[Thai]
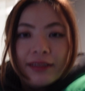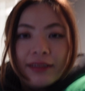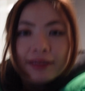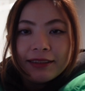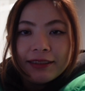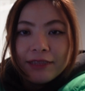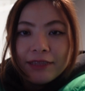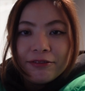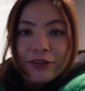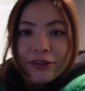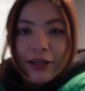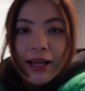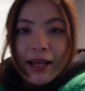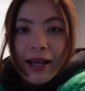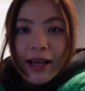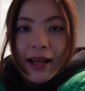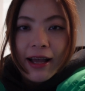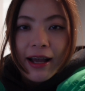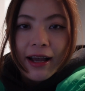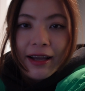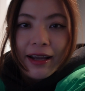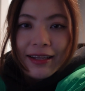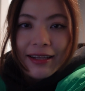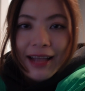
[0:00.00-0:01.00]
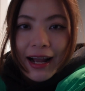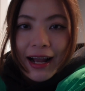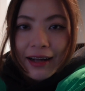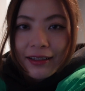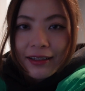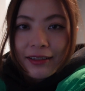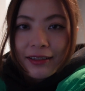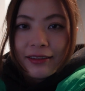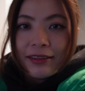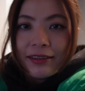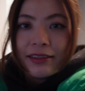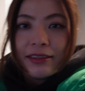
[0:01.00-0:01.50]
เซฟล่าอย่าง
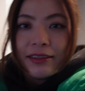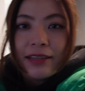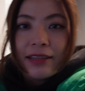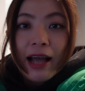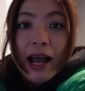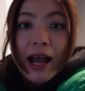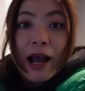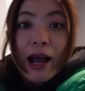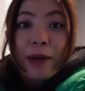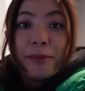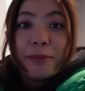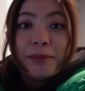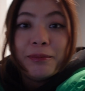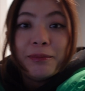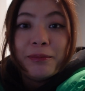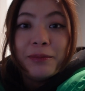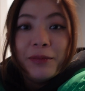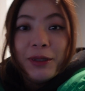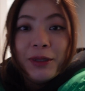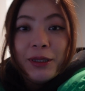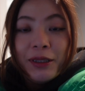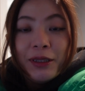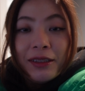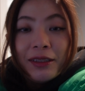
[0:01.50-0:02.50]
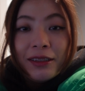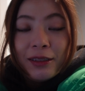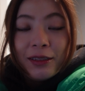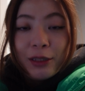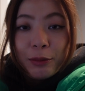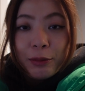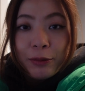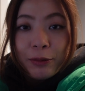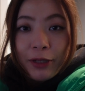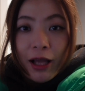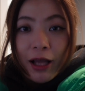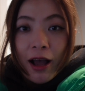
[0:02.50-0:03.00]
หนึ่งคือทำ
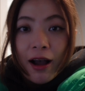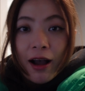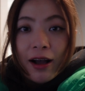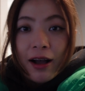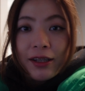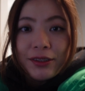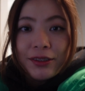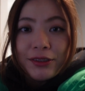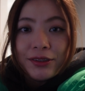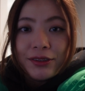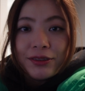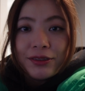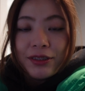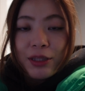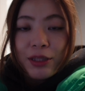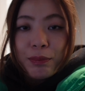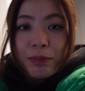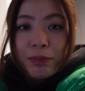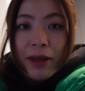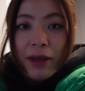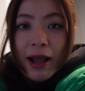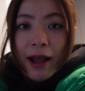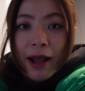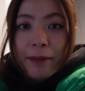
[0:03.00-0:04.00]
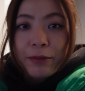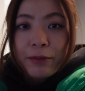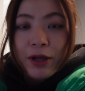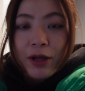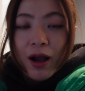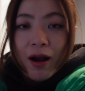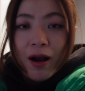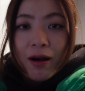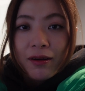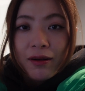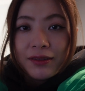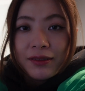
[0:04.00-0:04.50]
ลิปกลอสลิปบาล์ม
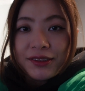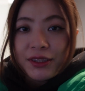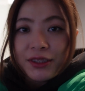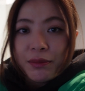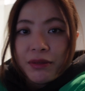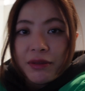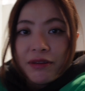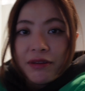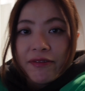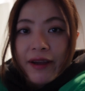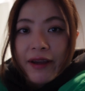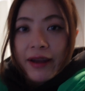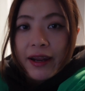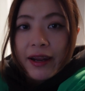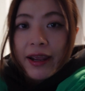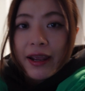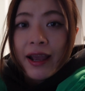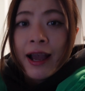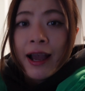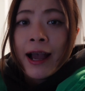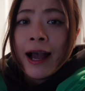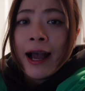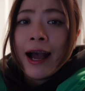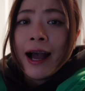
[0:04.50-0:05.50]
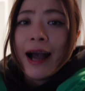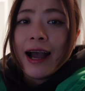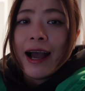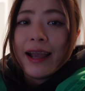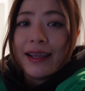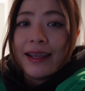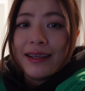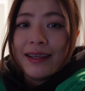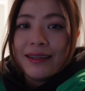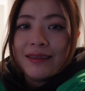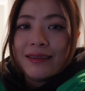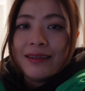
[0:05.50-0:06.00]
ของ Summer Friday หาย
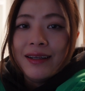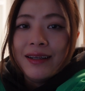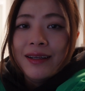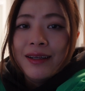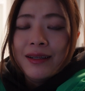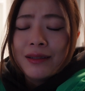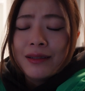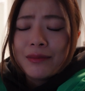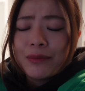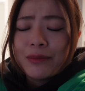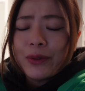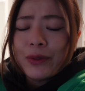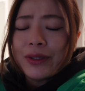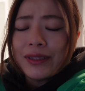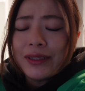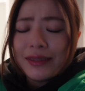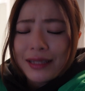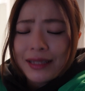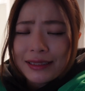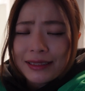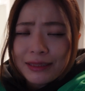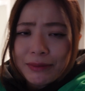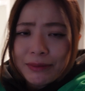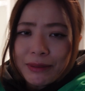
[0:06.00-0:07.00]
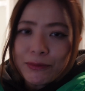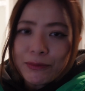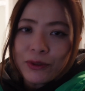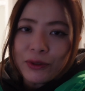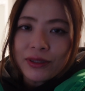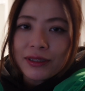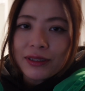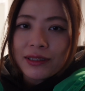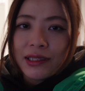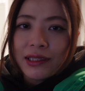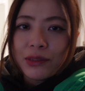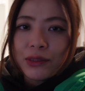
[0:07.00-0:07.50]
บนน่าจะเป็นบน
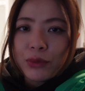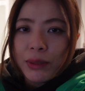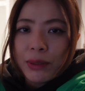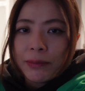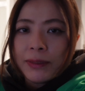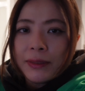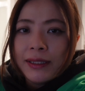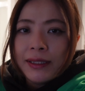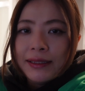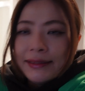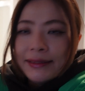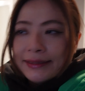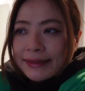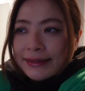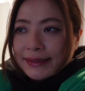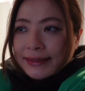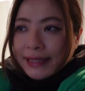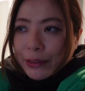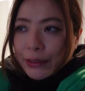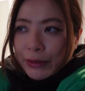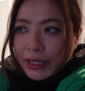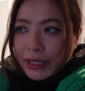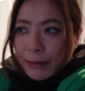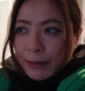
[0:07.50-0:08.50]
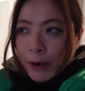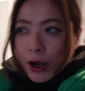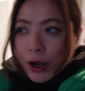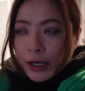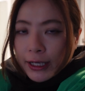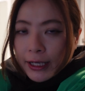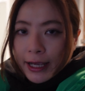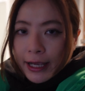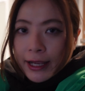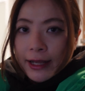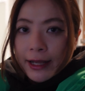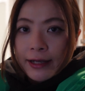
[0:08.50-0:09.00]
เครื่องแบบใส่ไว้ในพ็อก
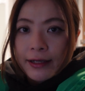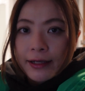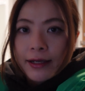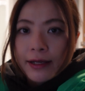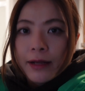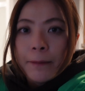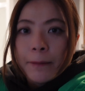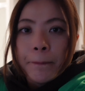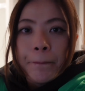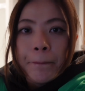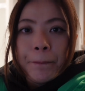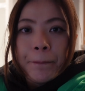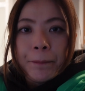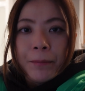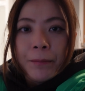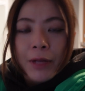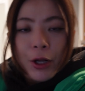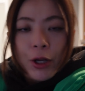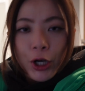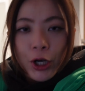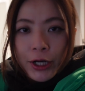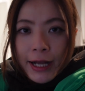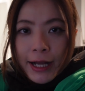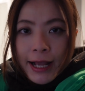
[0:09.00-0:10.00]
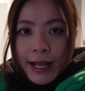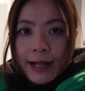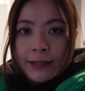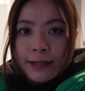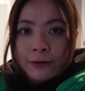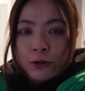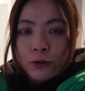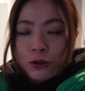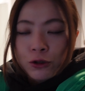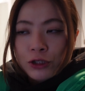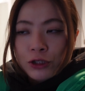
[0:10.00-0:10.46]
เก็ตแล้วก็นั่งตรง